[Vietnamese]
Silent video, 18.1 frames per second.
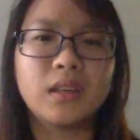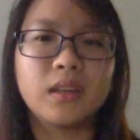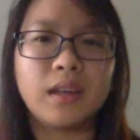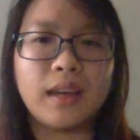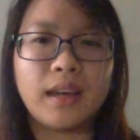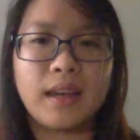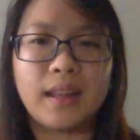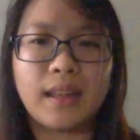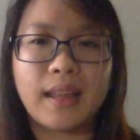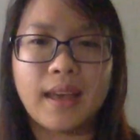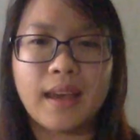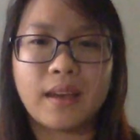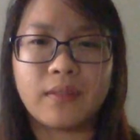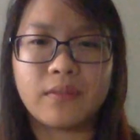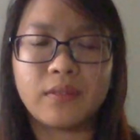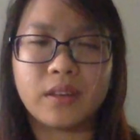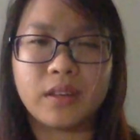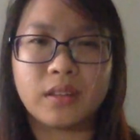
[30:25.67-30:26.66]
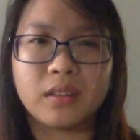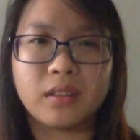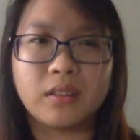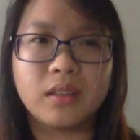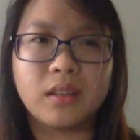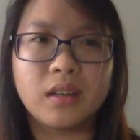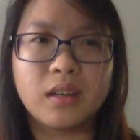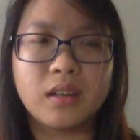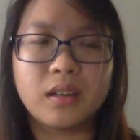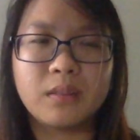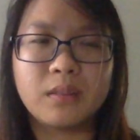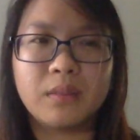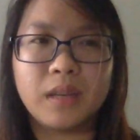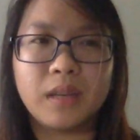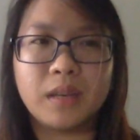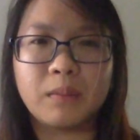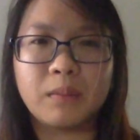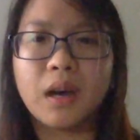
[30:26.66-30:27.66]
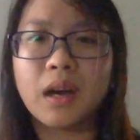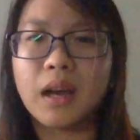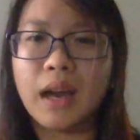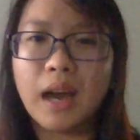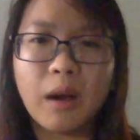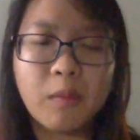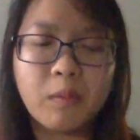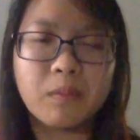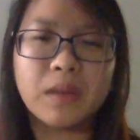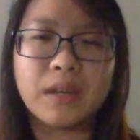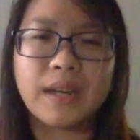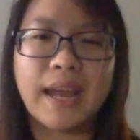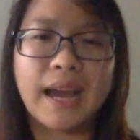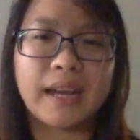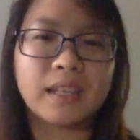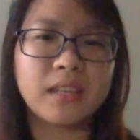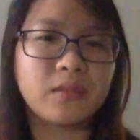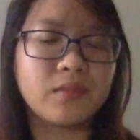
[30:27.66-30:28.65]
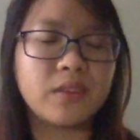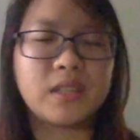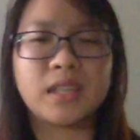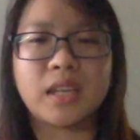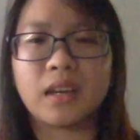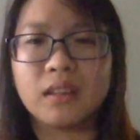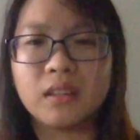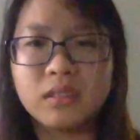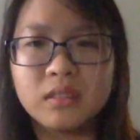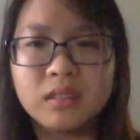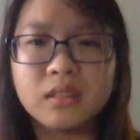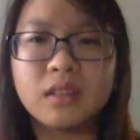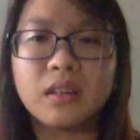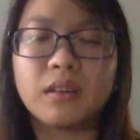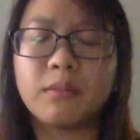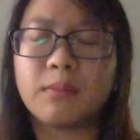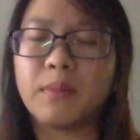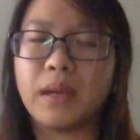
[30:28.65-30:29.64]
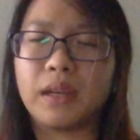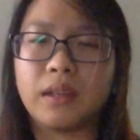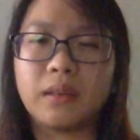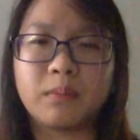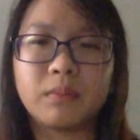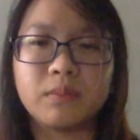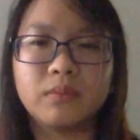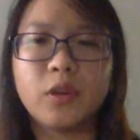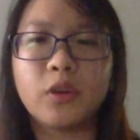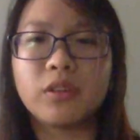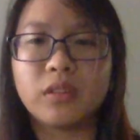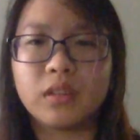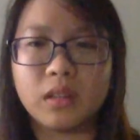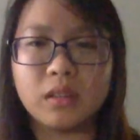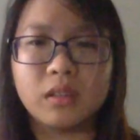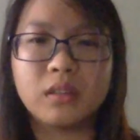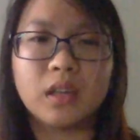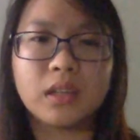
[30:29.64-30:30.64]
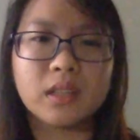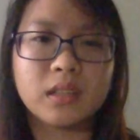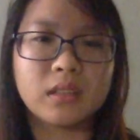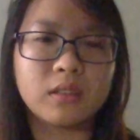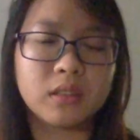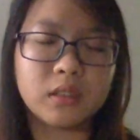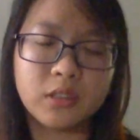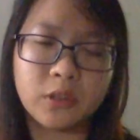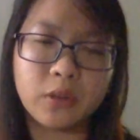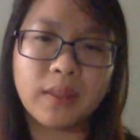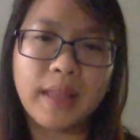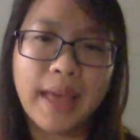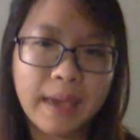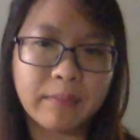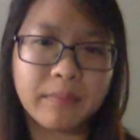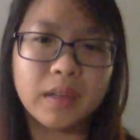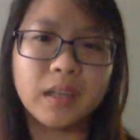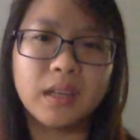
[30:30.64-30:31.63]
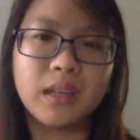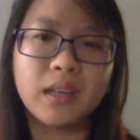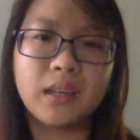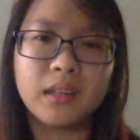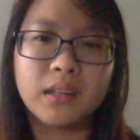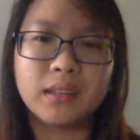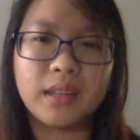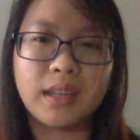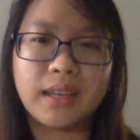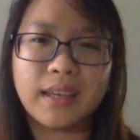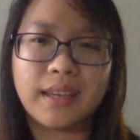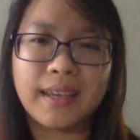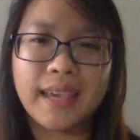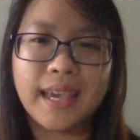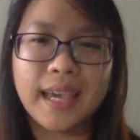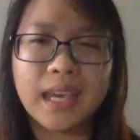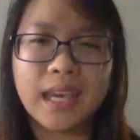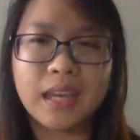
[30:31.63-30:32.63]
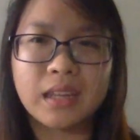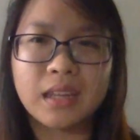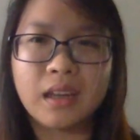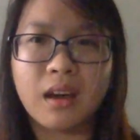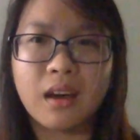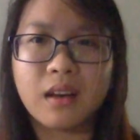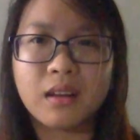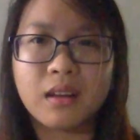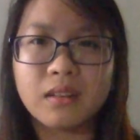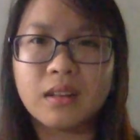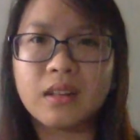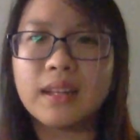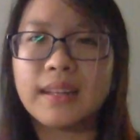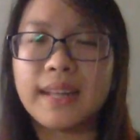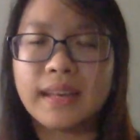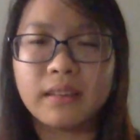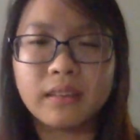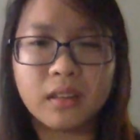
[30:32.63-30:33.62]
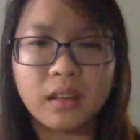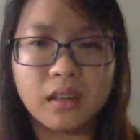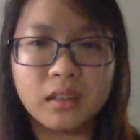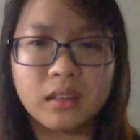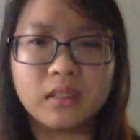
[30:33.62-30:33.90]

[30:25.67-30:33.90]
hay là việc nữ giới bị bất công bình đẳng trong việc trả lương bị đối xử ở, chỗ, ở chỗ làm thì nghe nó rất là đáng sợ